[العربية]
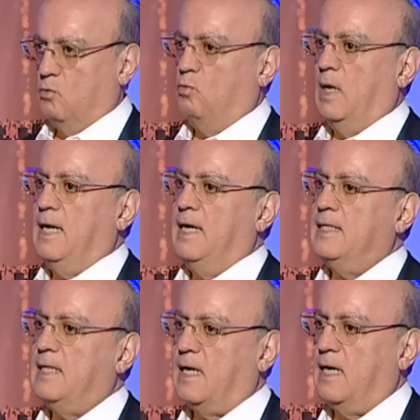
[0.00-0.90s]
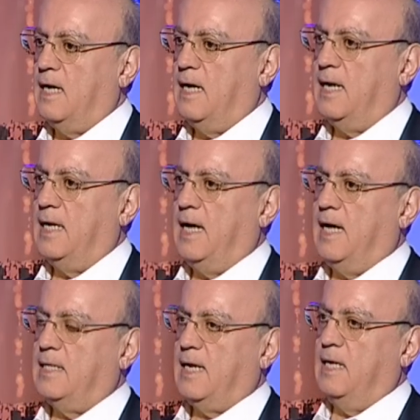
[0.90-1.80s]
وهذا القرار أنا
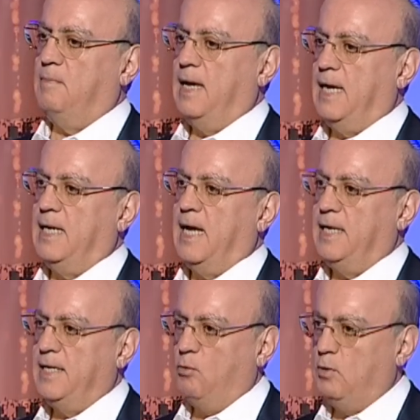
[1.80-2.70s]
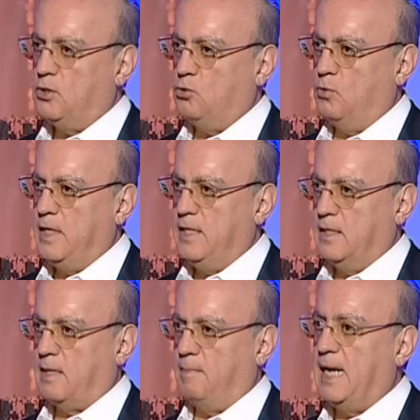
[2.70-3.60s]
أعتقد بأن الدولة السورية
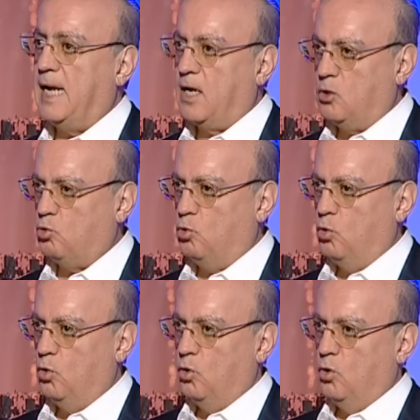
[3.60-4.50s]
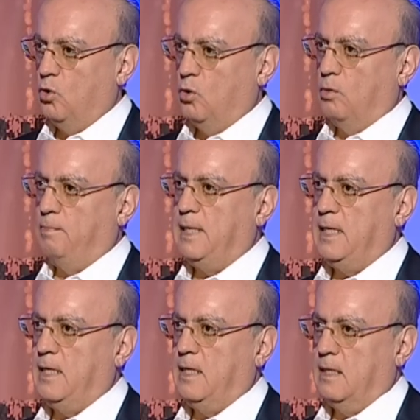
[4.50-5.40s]
تبلغته
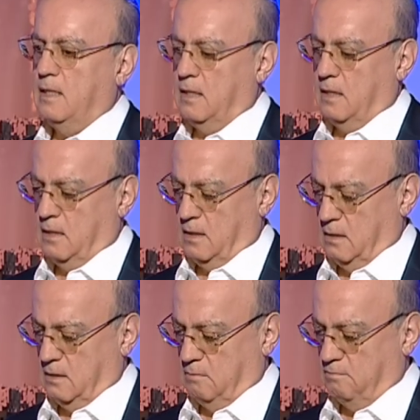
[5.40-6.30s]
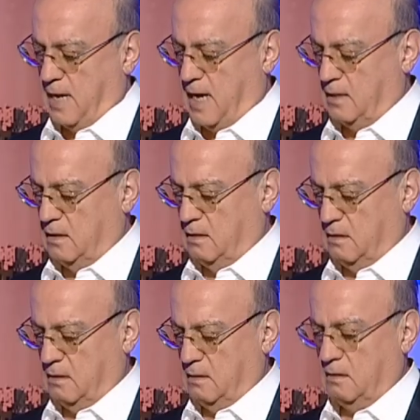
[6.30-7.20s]
ببعض
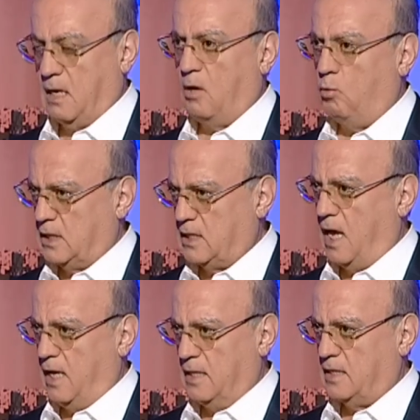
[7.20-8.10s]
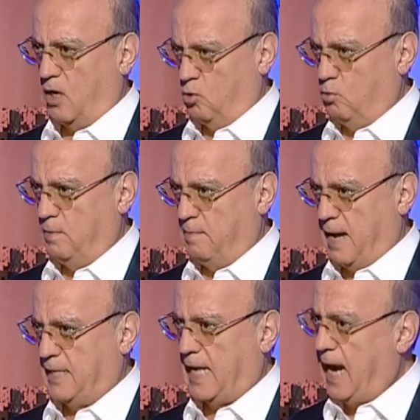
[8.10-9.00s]
آه، آه، الوسائط أو
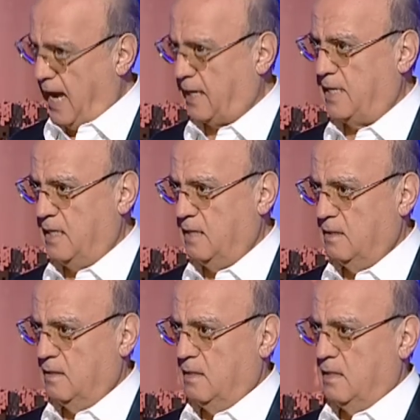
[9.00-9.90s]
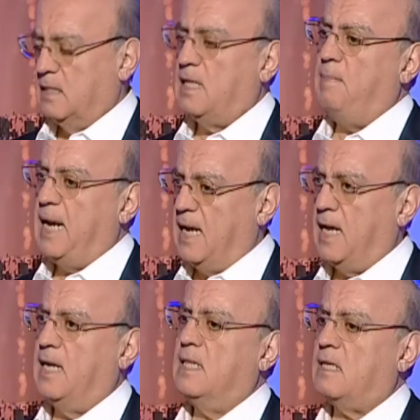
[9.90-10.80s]
ببعض الأقنية
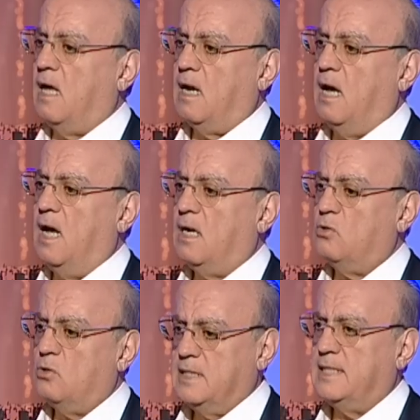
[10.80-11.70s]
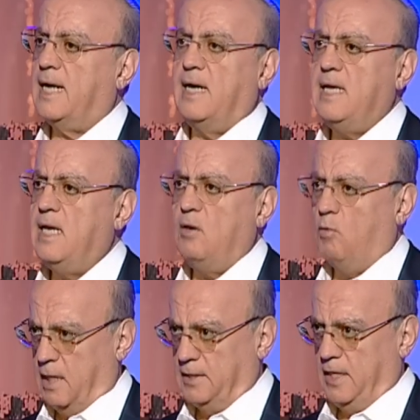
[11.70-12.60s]
تبلغت قرار إسرائيلي
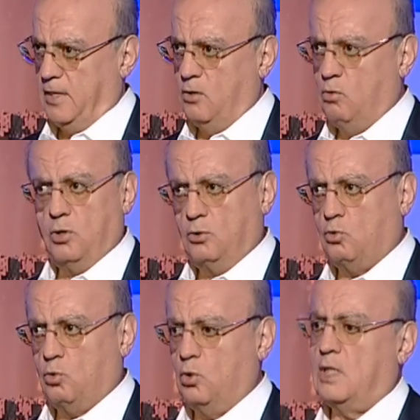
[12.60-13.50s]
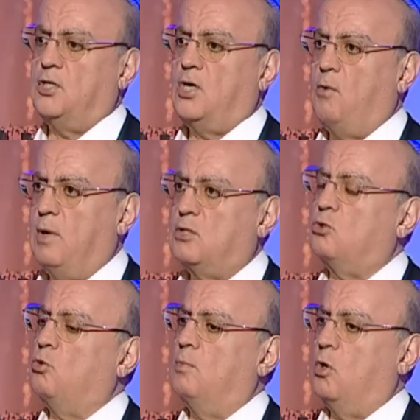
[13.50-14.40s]
واضح أنه أنتم
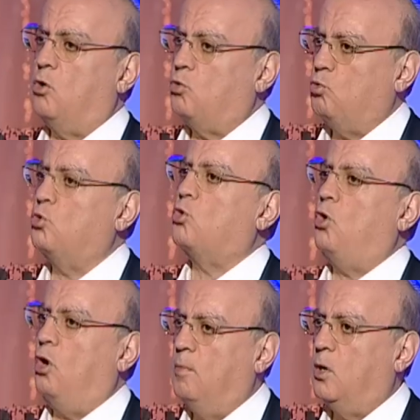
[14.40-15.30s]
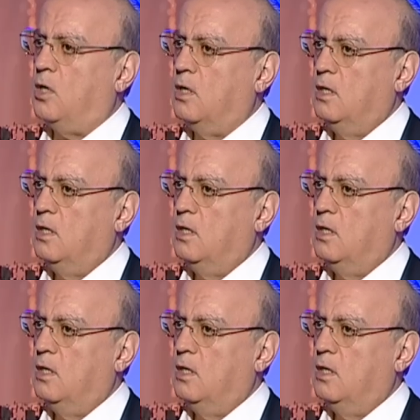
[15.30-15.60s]
تجاوزتم الخطوط الحمر